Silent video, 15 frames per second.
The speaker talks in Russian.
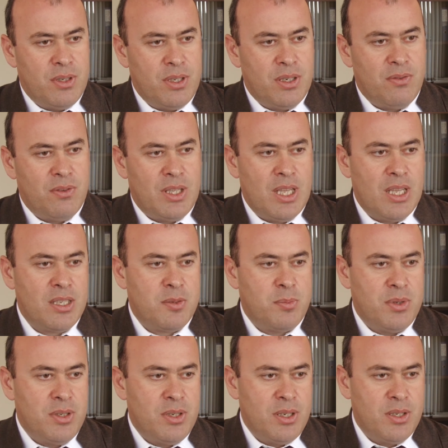Не хватает
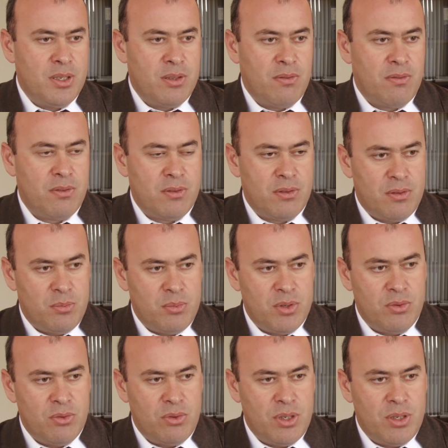специалистов, э,
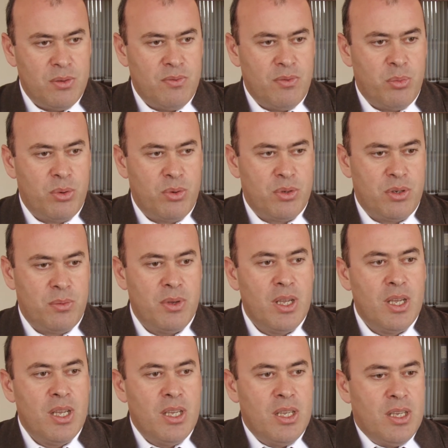мы вот этим вопросом
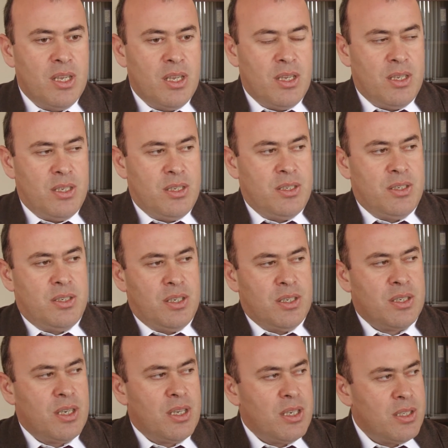э,
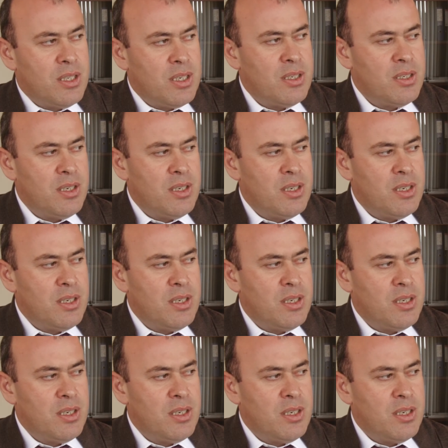сейчас как раз таки